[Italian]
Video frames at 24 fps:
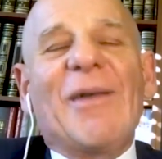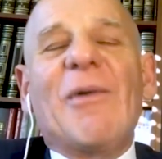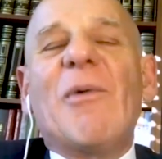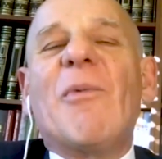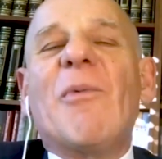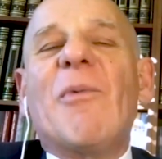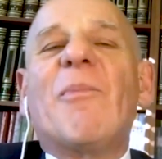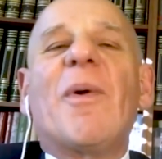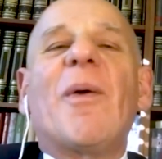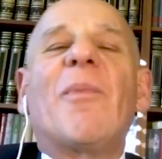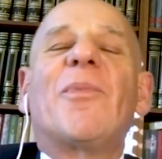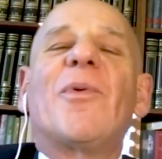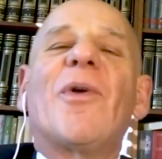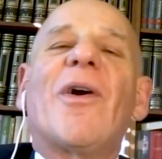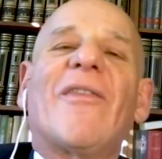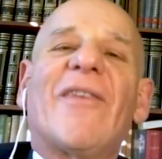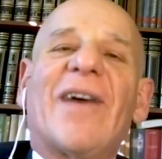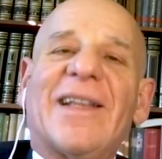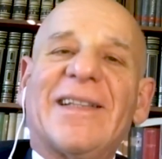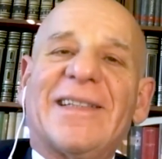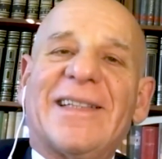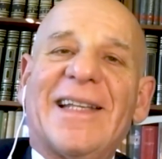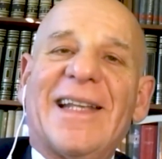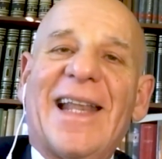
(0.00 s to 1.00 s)
un po' più
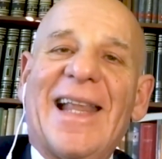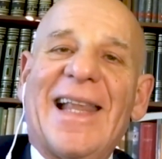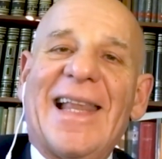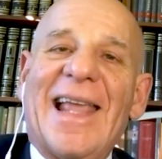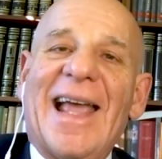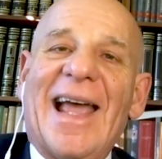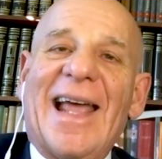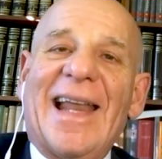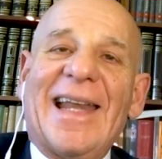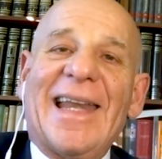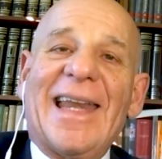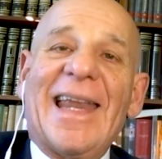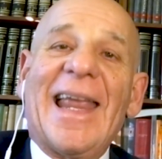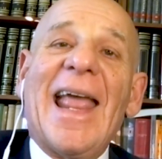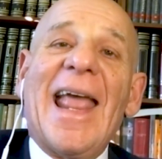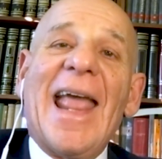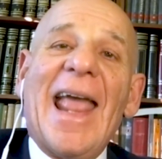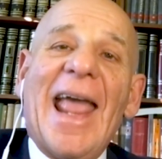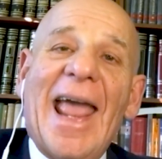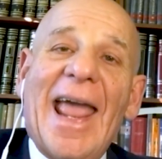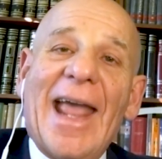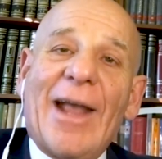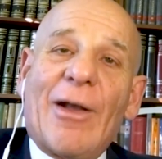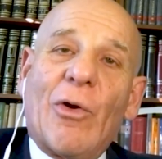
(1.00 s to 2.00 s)
avanti negli anni.
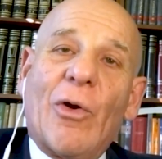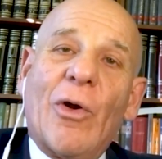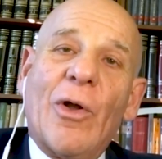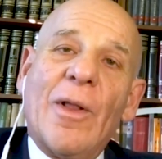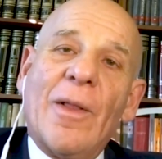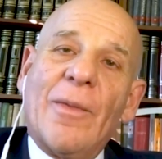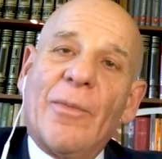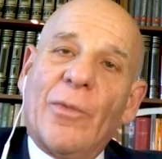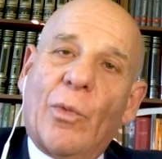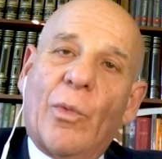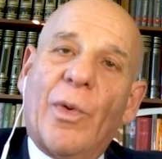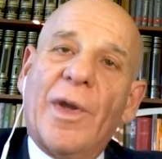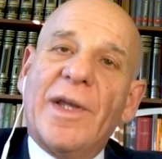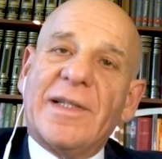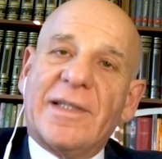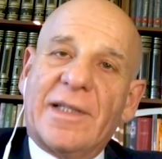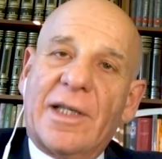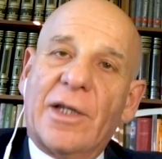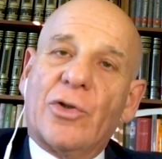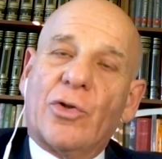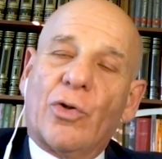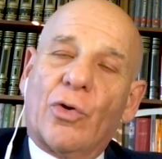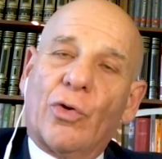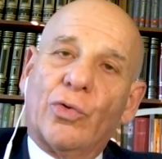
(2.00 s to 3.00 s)
Ecco,
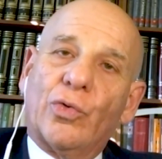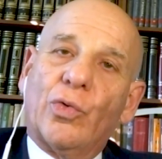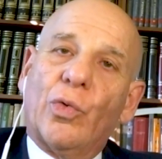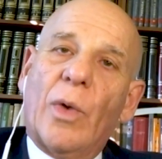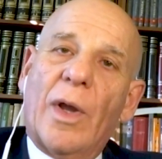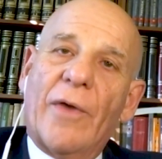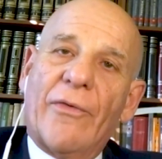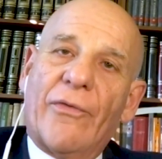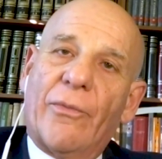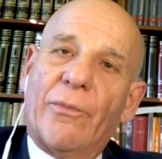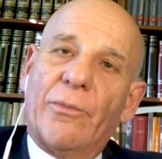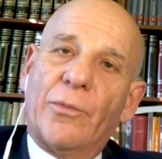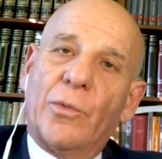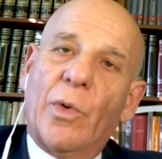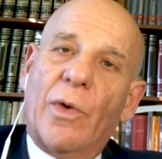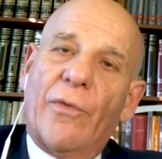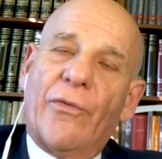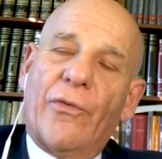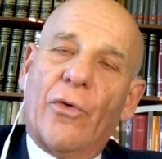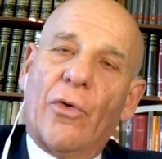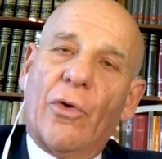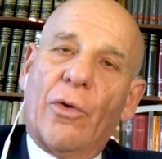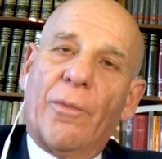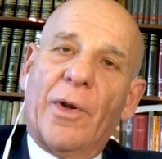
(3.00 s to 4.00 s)
queste sono due, due
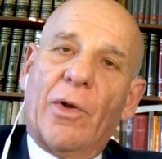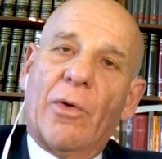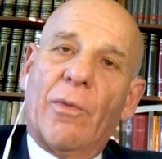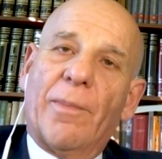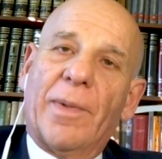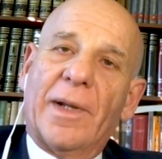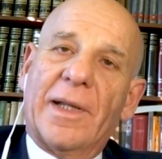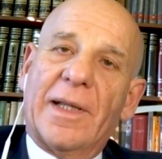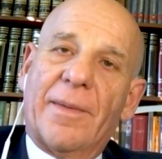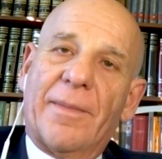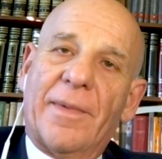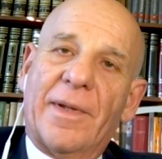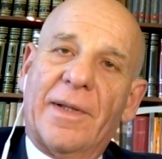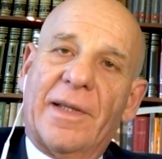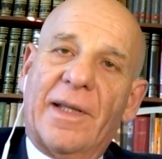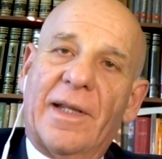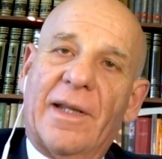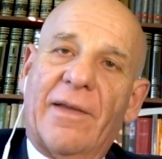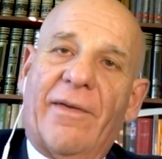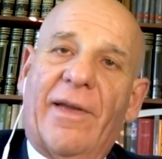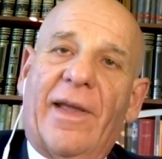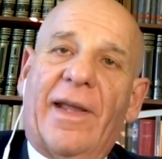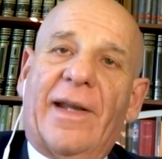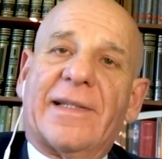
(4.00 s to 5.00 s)
forme completamente
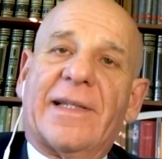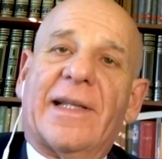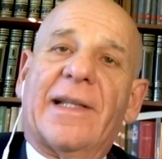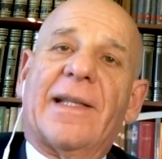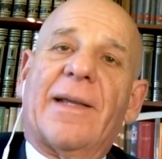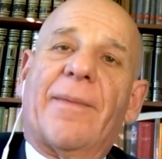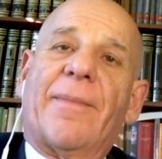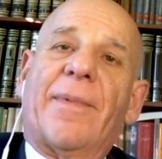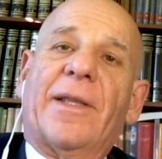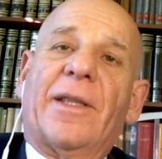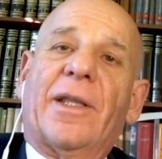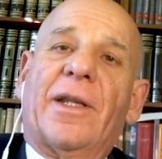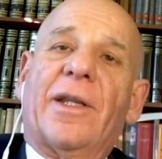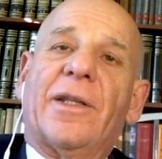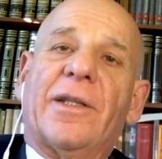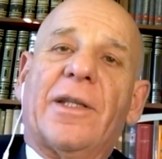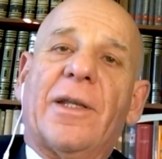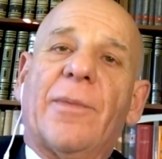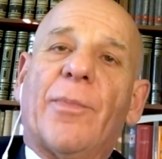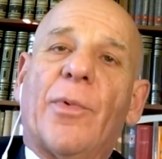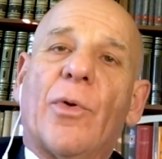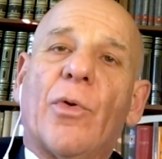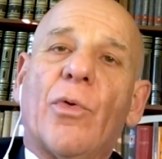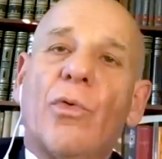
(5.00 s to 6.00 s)
diverse. Il diabete di
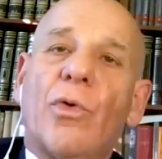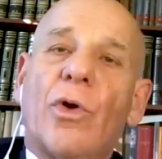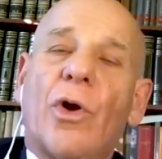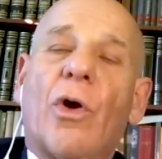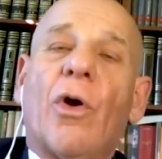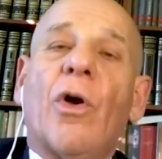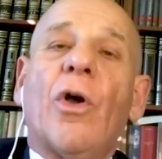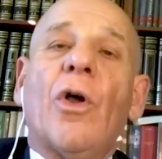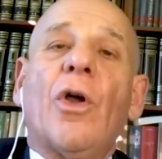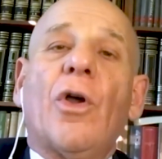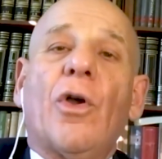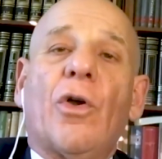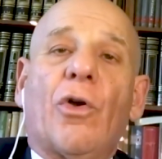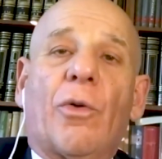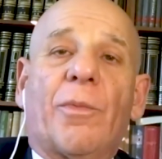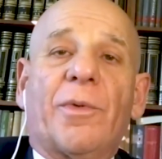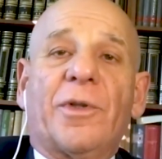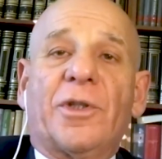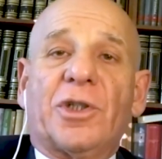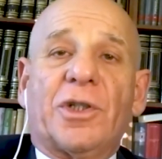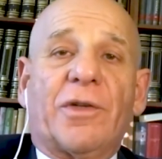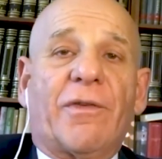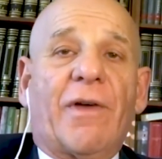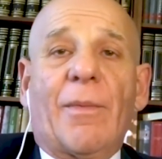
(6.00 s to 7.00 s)
tipo 1, come
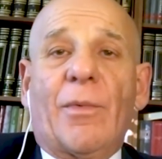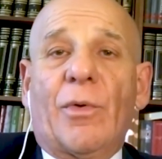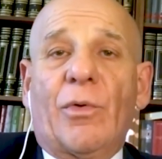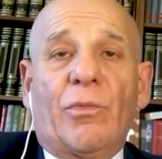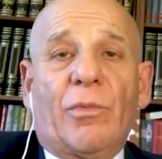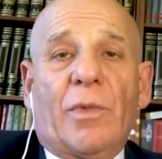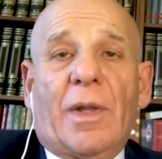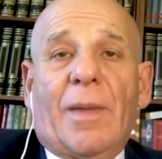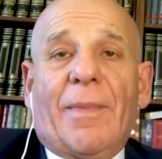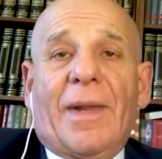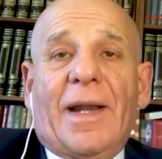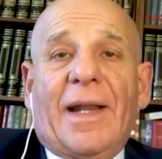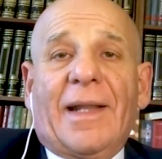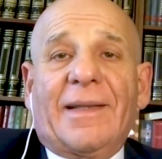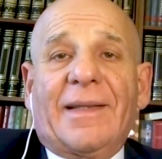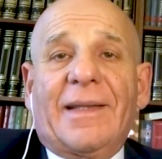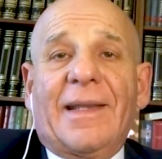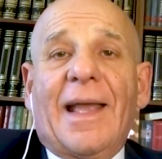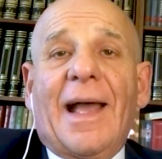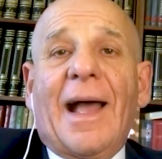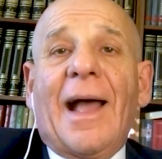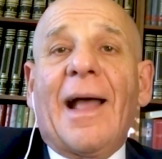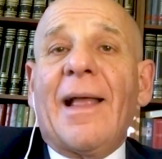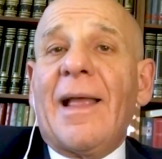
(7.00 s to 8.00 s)
dicevamo, è una
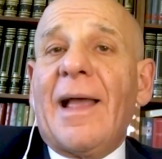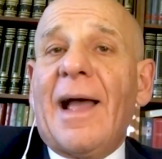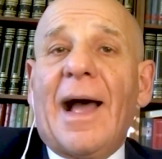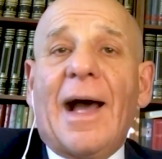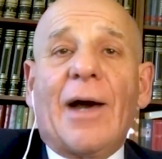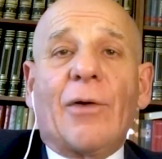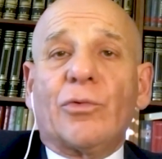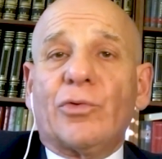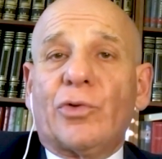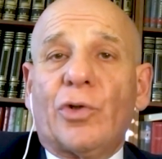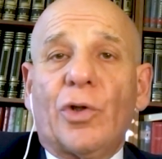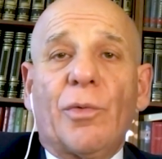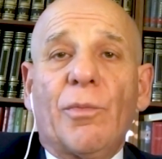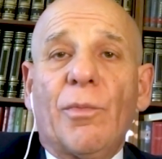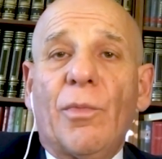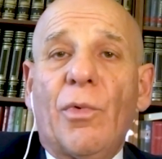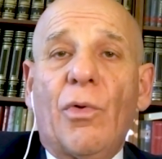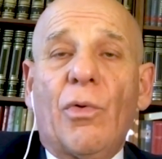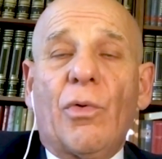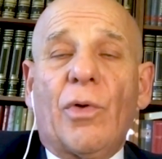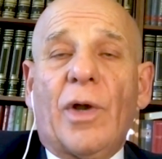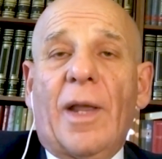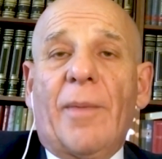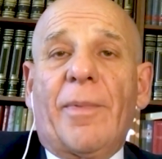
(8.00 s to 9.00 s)
malattia
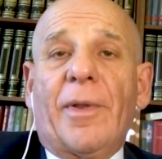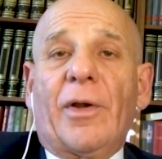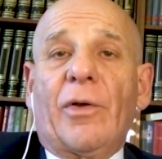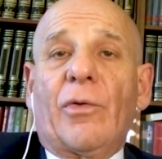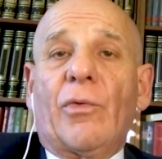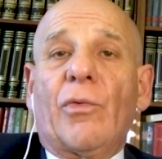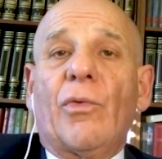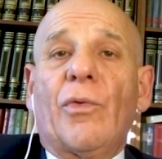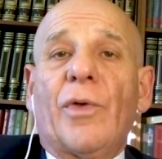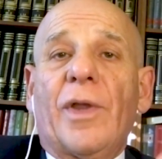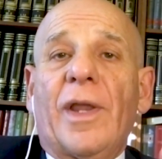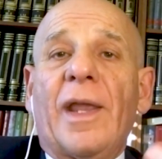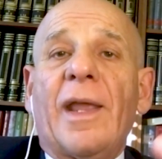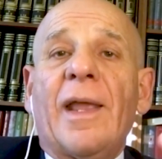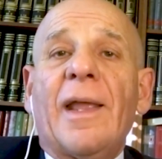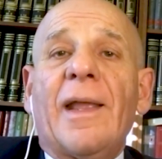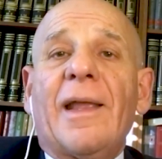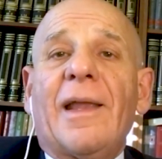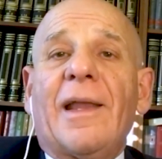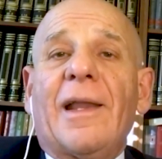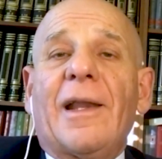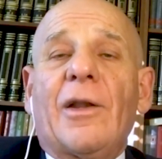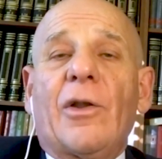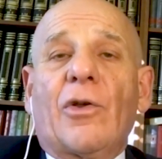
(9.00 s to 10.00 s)
autoimmune per cui
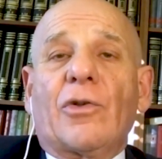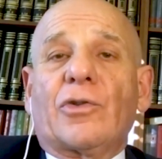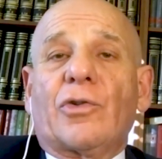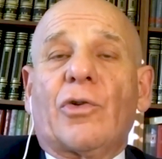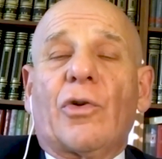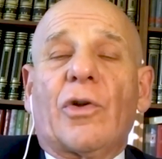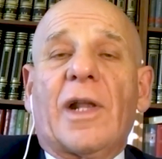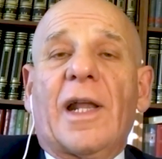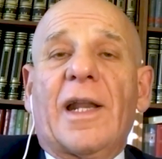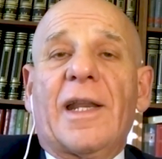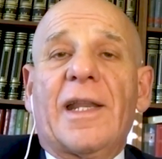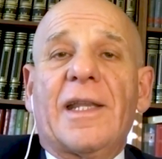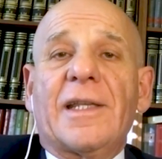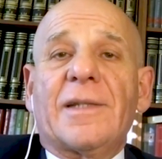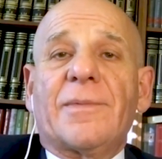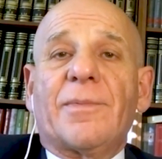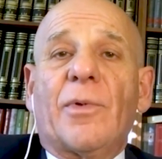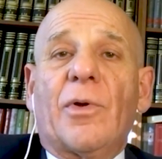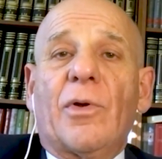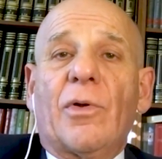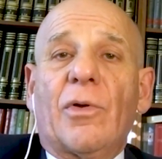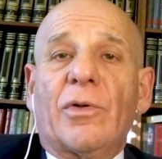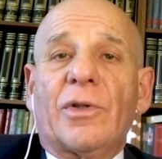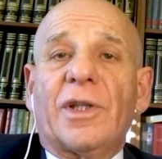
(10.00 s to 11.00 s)
il nostro
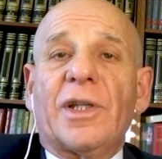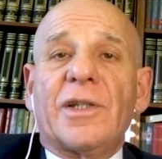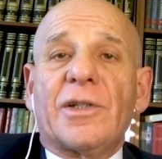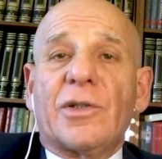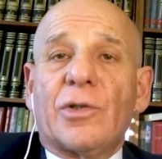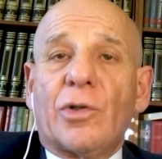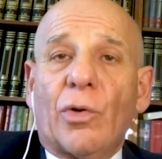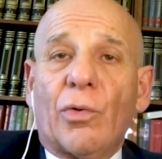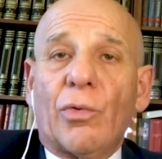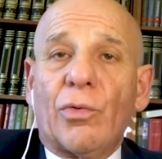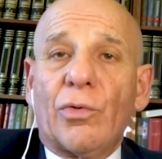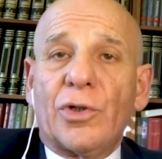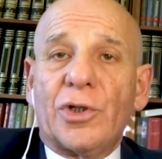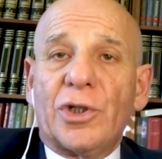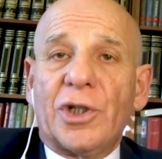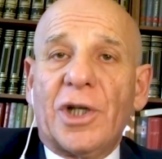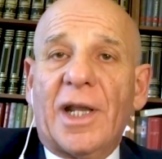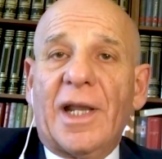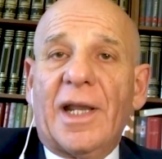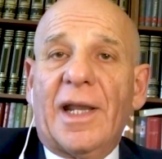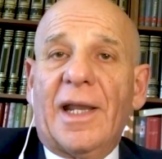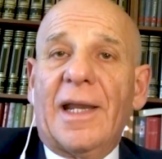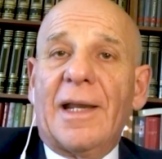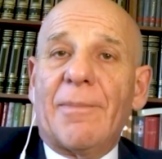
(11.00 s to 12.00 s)
organismo
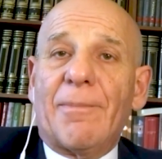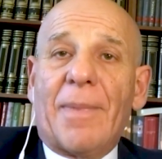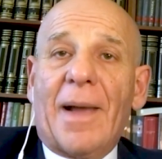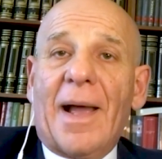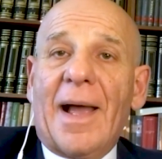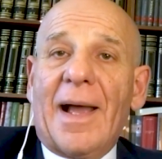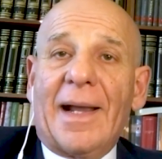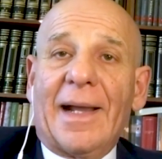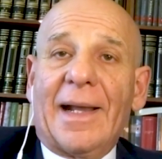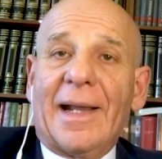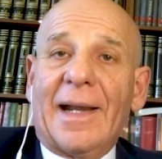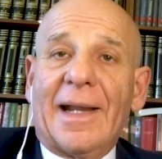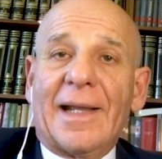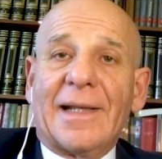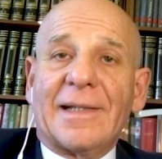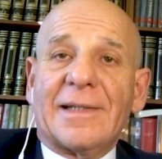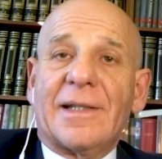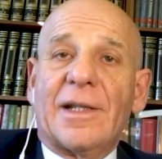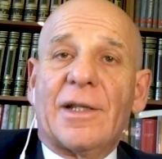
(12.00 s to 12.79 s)
distrugge il pancreas,